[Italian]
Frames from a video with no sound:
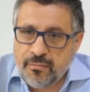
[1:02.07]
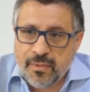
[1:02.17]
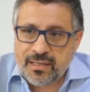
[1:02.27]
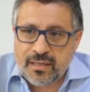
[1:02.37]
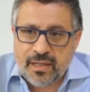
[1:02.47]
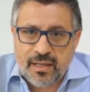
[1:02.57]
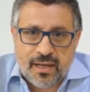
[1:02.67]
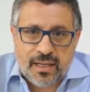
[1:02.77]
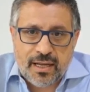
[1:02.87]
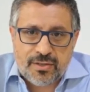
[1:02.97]
Basta
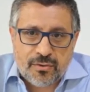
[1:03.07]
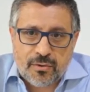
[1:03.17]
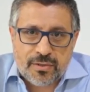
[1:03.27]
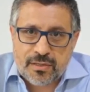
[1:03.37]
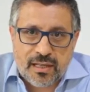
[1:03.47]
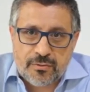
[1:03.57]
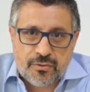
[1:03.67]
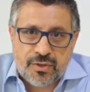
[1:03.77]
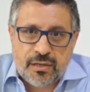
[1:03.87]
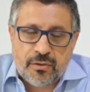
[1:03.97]
vedere adesso cosa sta
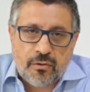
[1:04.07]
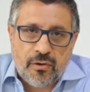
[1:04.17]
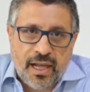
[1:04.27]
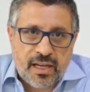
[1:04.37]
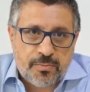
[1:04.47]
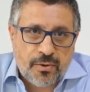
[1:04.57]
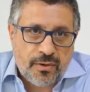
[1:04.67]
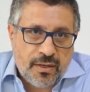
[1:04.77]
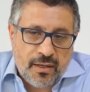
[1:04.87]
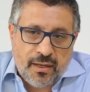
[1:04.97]
succedendo con l'Expo
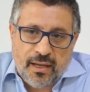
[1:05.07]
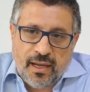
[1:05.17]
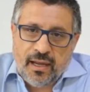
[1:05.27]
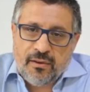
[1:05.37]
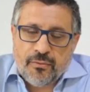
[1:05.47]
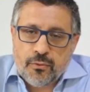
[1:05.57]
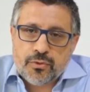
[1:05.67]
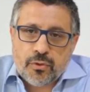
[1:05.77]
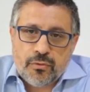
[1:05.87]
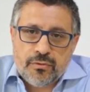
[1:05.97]
e il
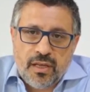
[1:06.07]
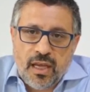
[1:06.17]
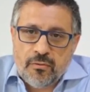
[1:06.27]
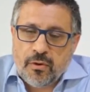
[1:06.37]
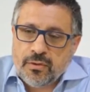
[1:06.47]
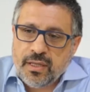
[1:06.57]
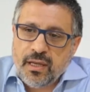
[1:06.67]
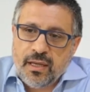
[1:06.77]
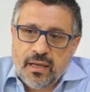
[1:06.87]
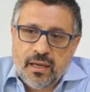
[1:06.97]
flusso continuo
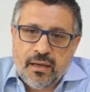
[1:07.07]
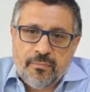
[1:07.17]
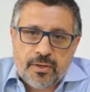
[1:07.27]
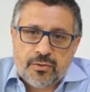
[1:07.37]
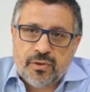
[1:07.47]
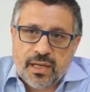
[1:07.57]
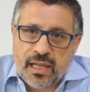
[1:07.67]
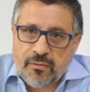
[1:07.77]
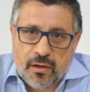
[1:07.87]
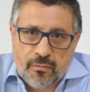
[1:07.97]
di eh, persone che
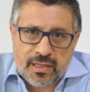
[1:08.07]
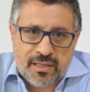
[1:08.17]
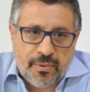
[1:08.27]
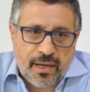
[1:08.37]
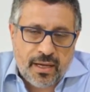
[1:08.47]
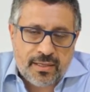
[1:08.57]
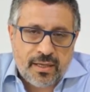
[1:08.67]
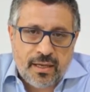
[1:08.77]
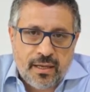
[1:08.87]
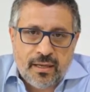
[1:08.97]
arrivano in questi
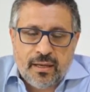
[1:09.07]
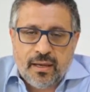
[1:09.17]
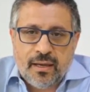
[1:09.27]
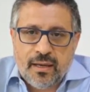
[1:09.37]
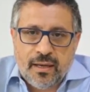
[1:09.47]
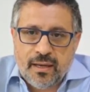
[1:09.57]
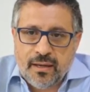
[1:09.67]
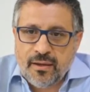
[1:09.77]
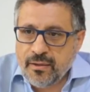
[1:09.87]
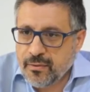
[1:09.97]
paesi
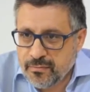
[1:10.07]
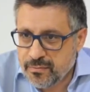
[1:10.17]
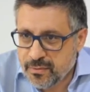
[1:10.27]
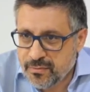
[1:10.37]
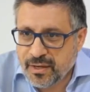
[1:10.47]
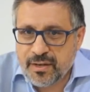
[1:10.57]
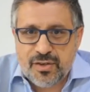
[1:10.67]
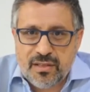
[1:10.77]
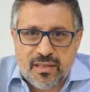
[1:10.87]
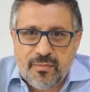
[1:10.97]
eh,
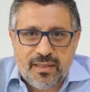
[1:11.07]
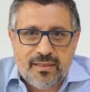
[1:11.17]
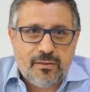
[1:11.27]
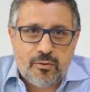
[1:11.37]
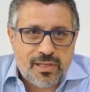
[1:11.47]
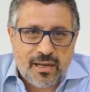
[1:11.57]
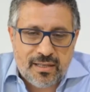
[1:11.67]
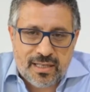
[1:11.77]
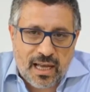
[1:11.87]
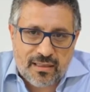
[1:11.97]
recentemente
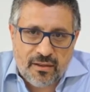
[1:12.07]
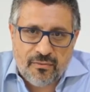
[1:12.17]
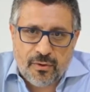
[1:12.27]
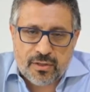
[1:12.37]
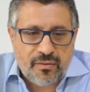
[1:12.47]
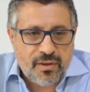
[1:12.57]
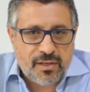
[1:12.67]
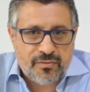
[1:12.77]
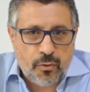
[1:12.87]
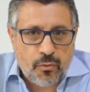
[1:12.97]
industrializzati e in forte via di
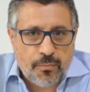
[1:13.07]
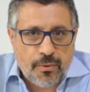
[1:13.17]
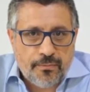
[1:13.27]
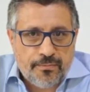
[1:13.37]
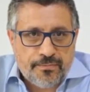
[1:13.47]
sviluppo.